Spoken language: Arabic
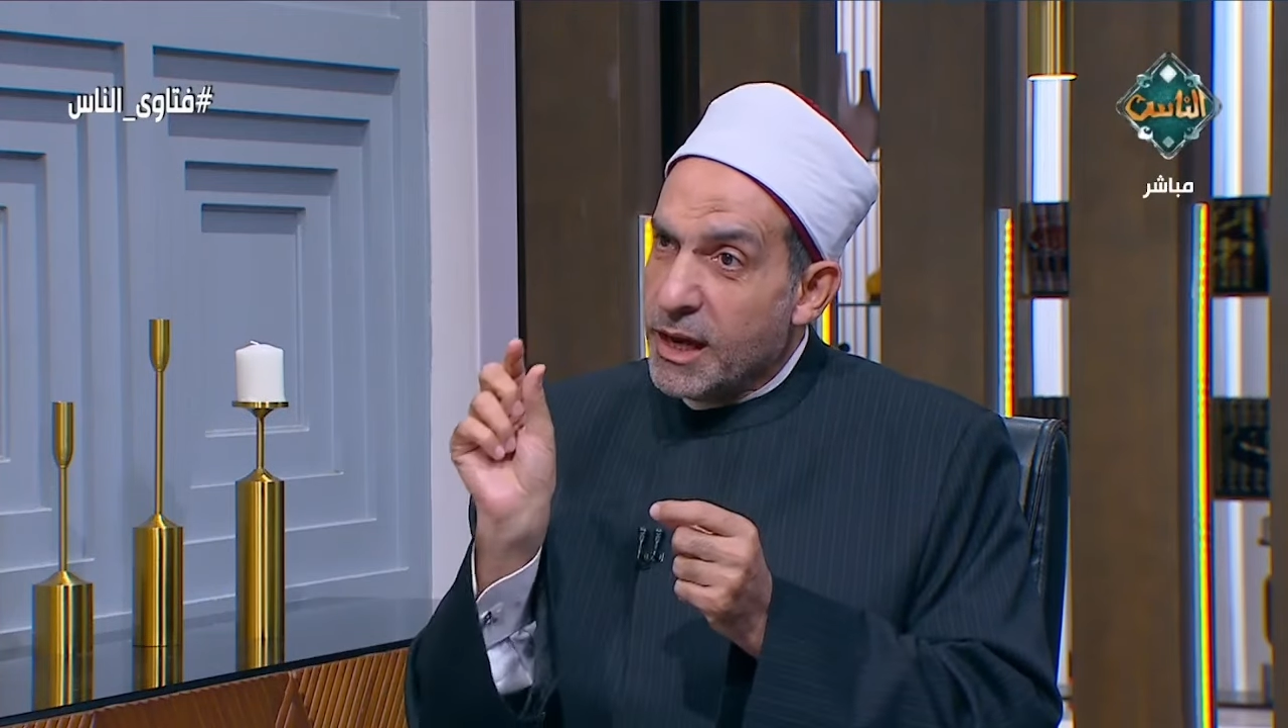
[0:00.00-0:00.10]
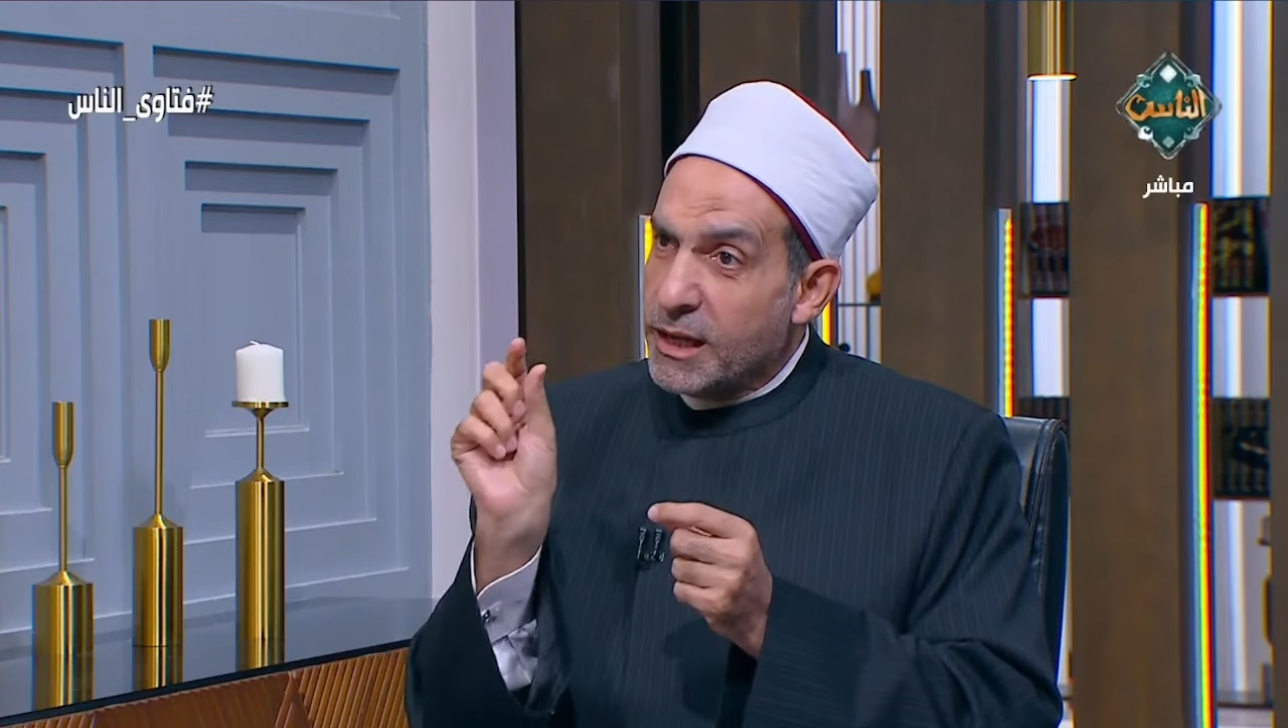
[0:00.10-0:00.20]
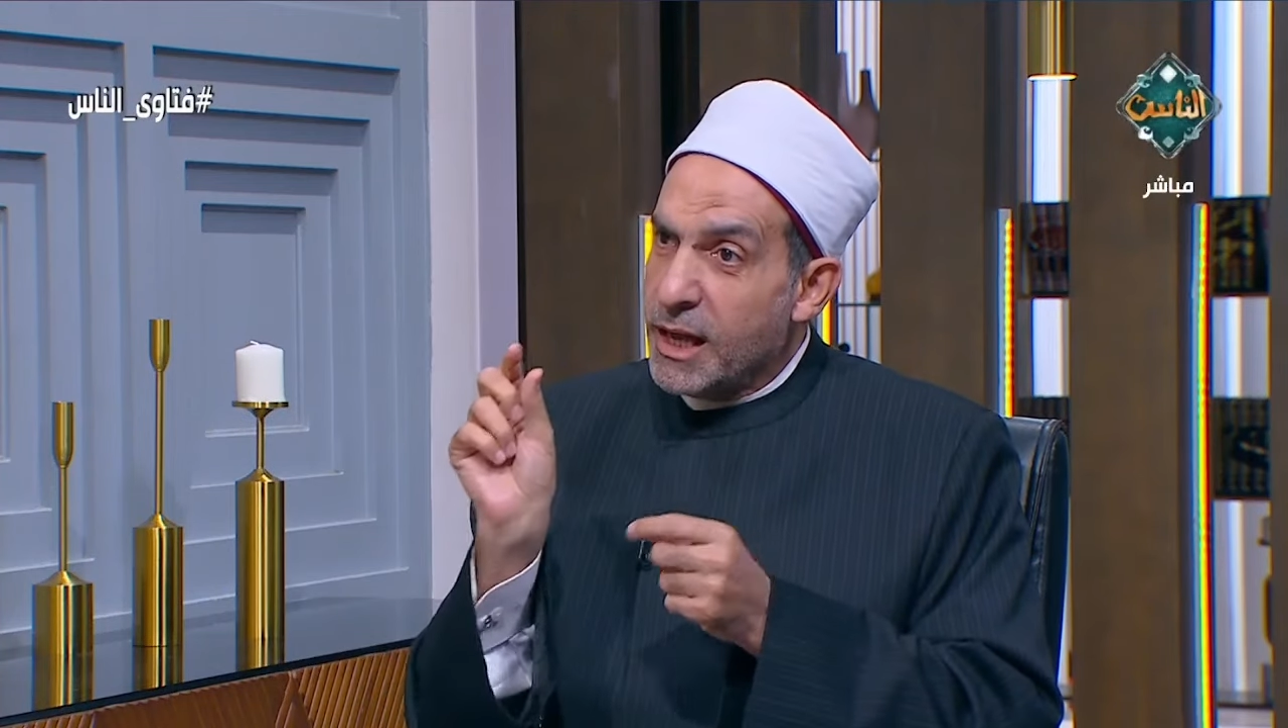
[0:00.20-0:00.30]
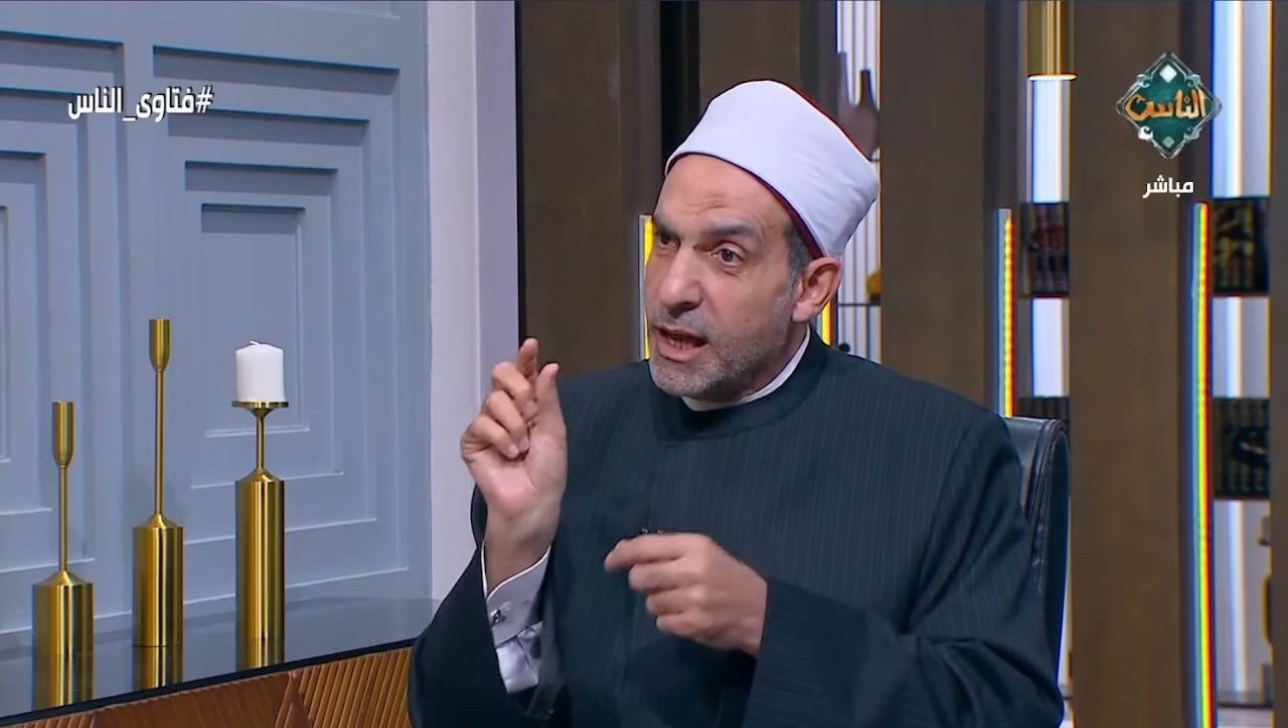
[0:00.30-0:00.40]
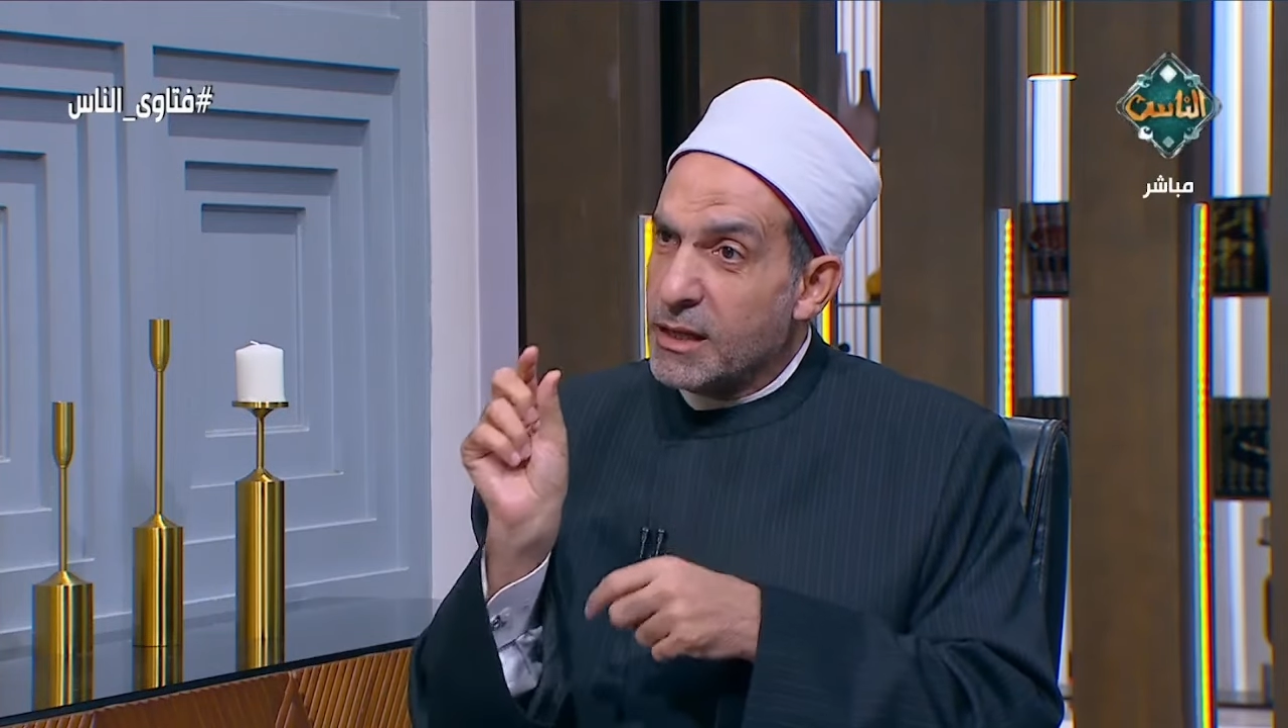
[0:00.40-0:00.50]

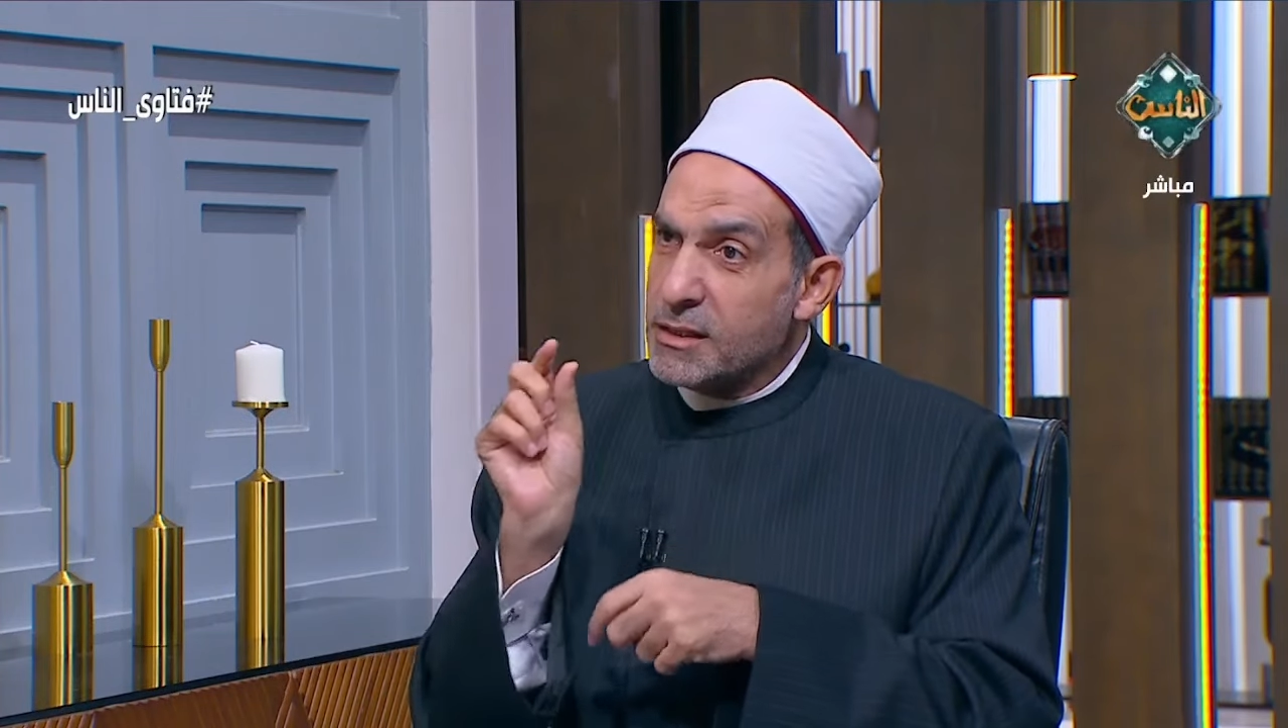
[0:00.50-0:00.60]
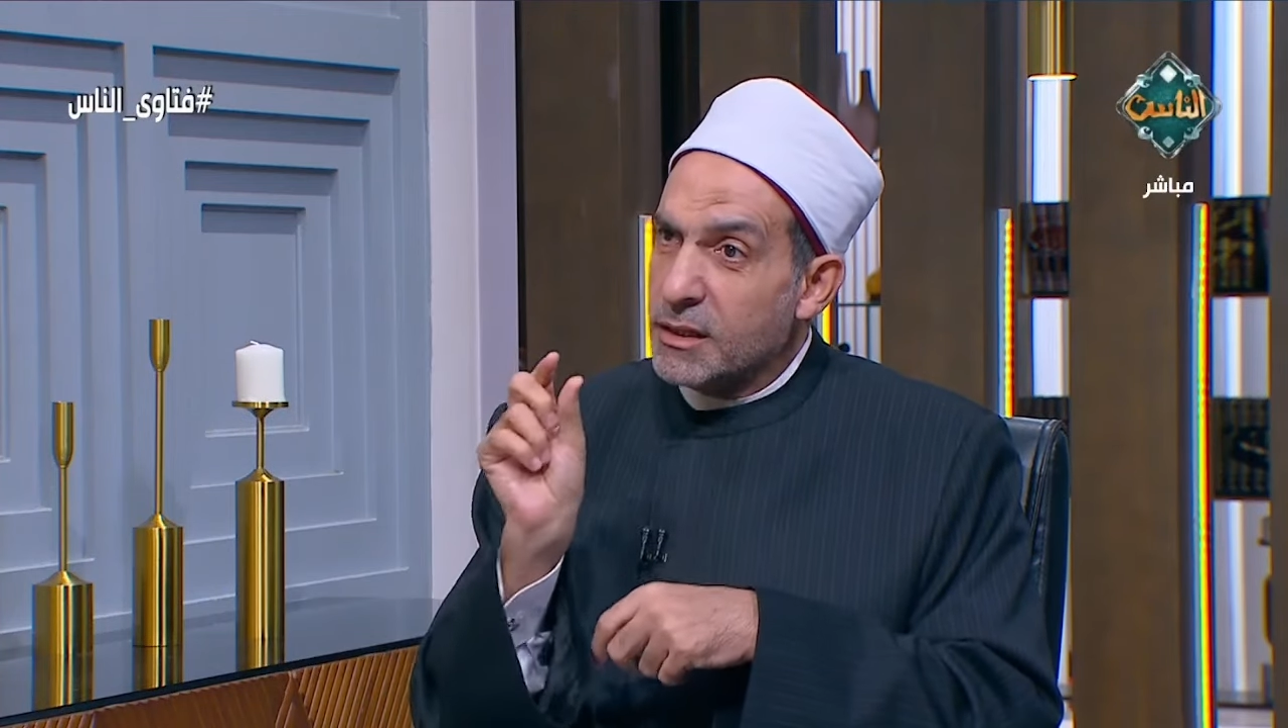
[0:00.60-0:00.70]
على حاجه